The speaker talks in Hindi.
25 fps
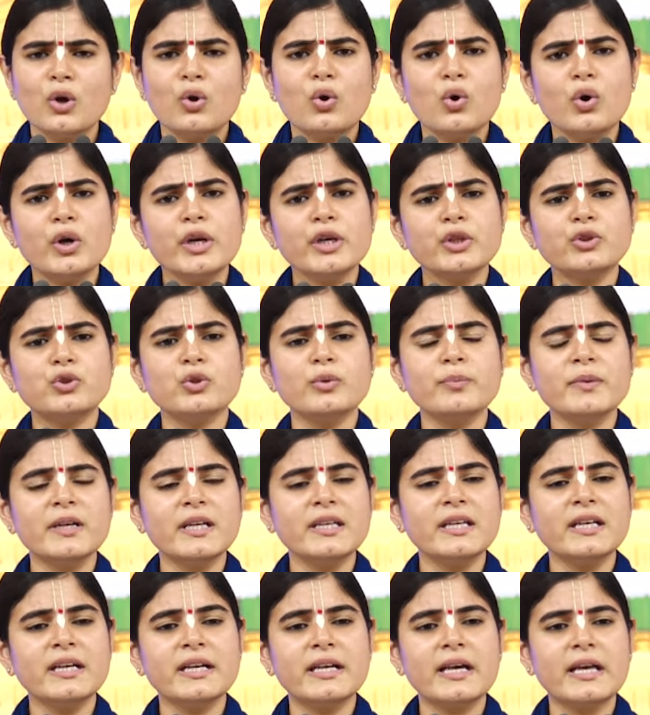कोई
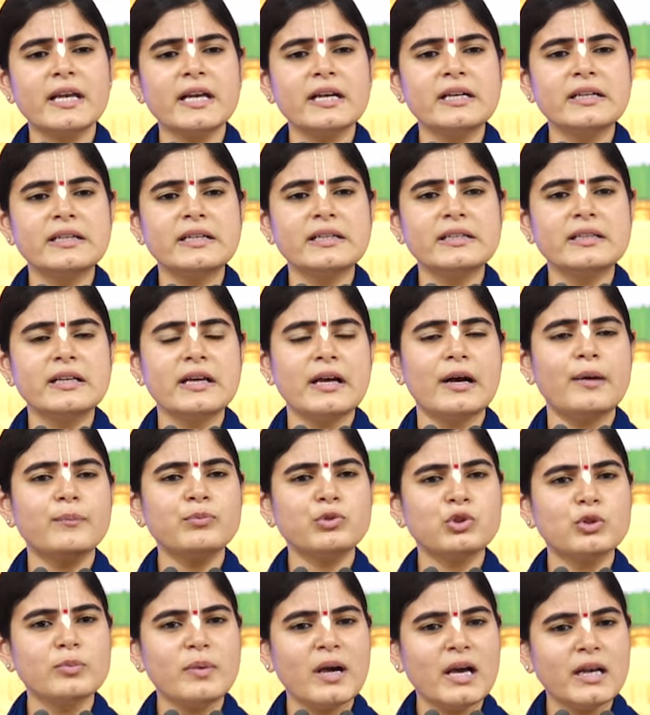तुम्हें ये गारंटी दे
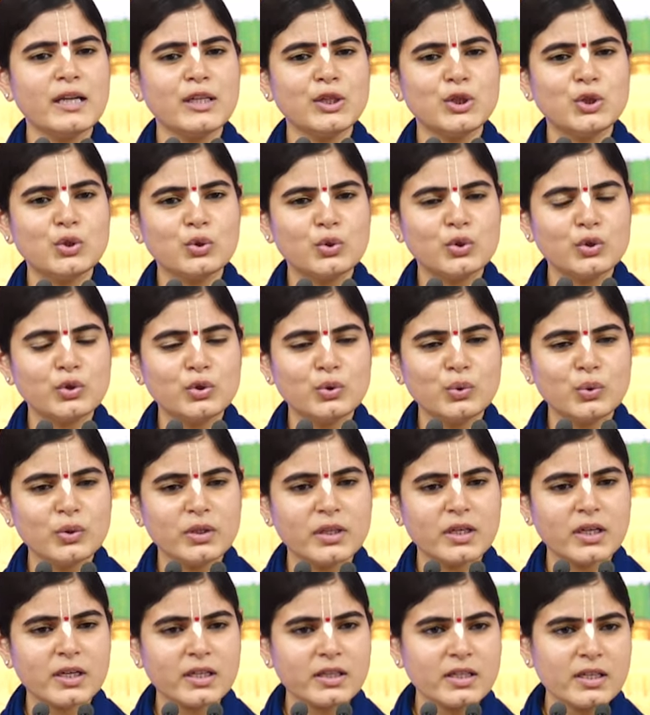हम तुम्हारे दुख
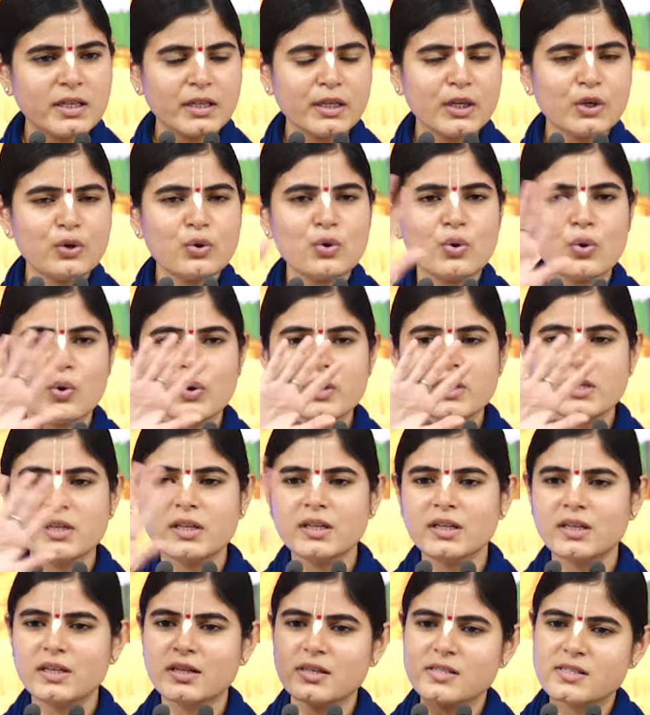दूर कर देंगे कोई
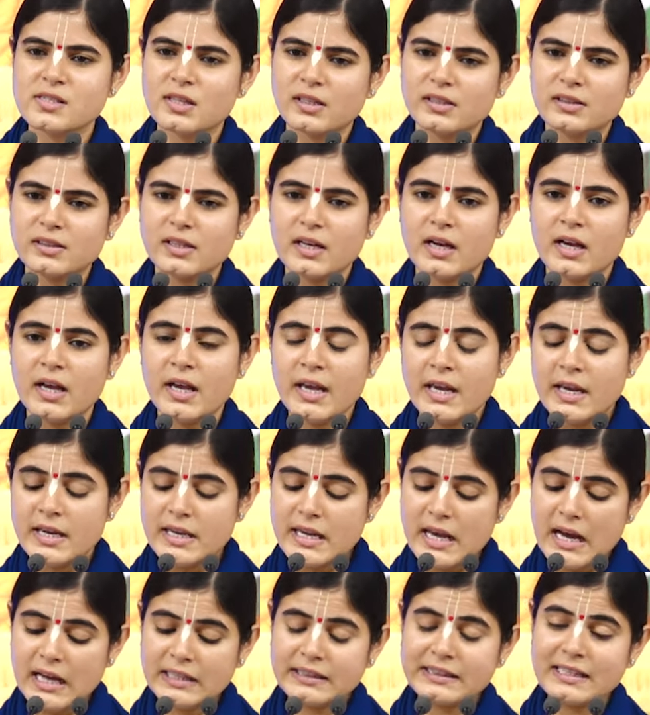नहीं कर सकता
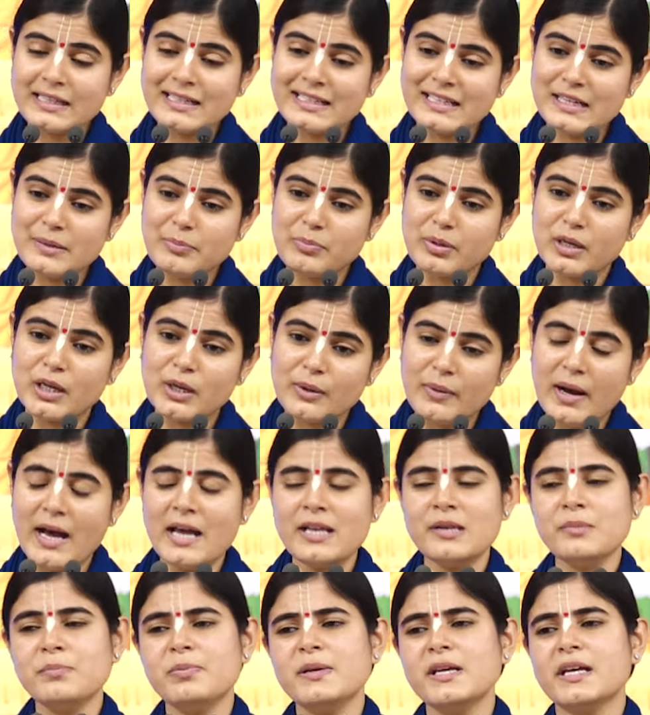यहाँ तक कि
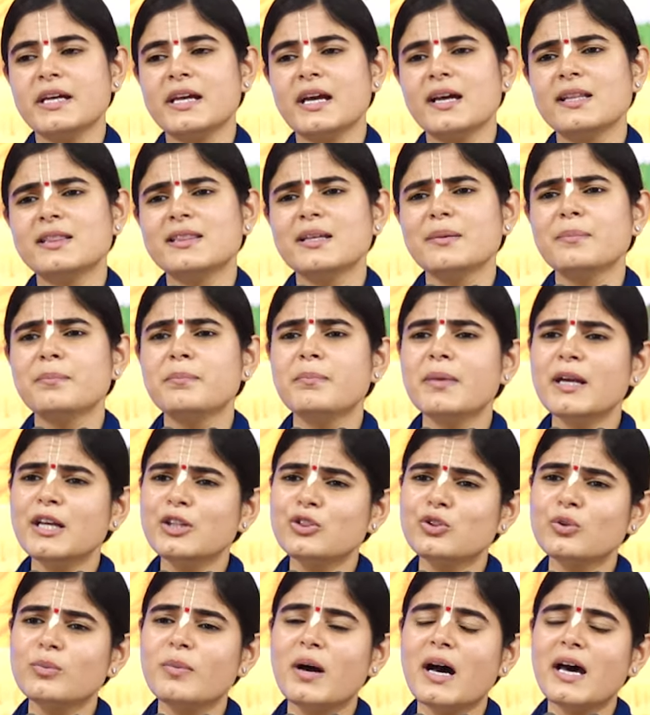भगवान भी कहते
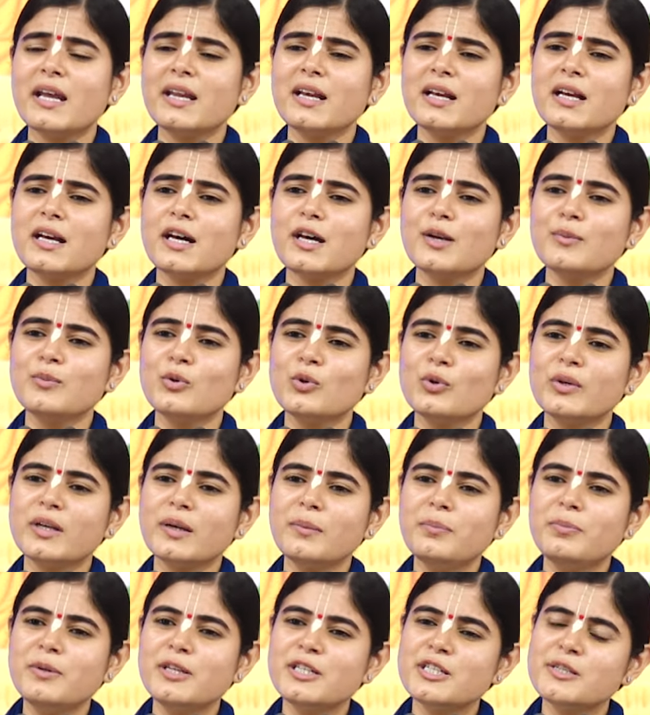मैं तुम्हारे कर्मों
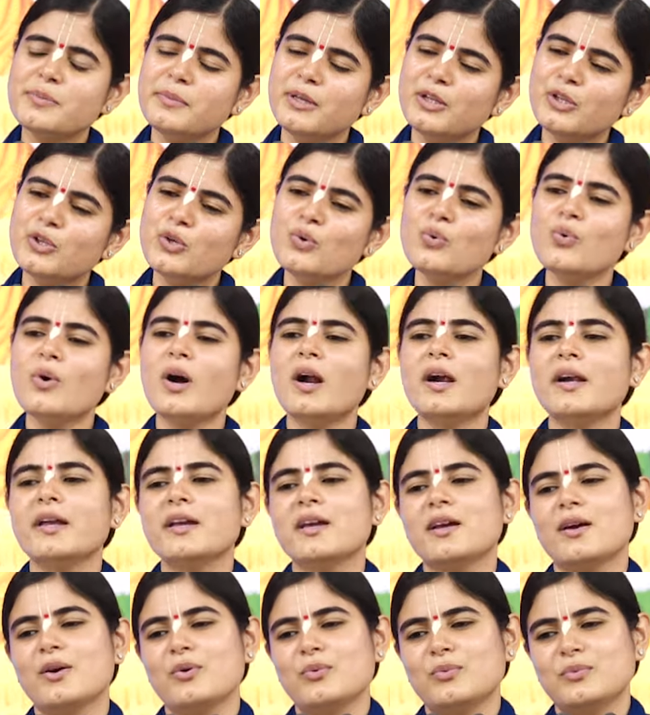के बीच में क्यों
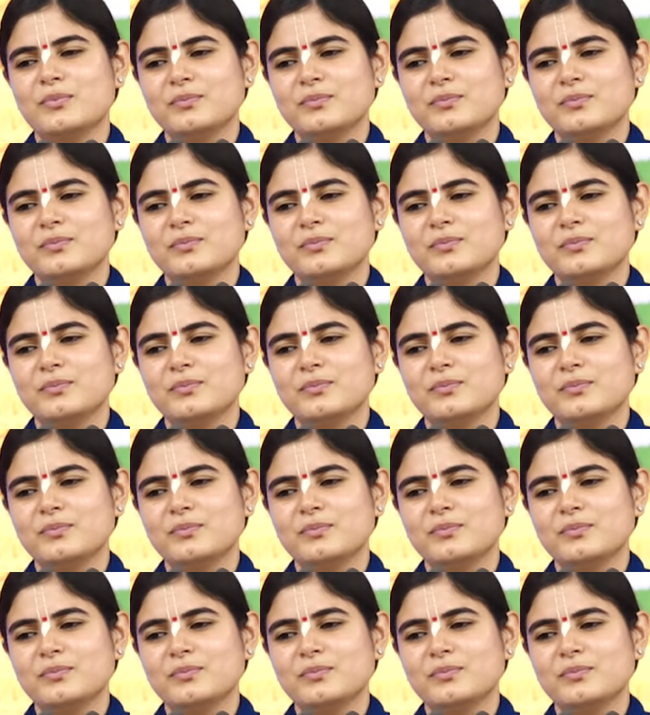आड़े हूँ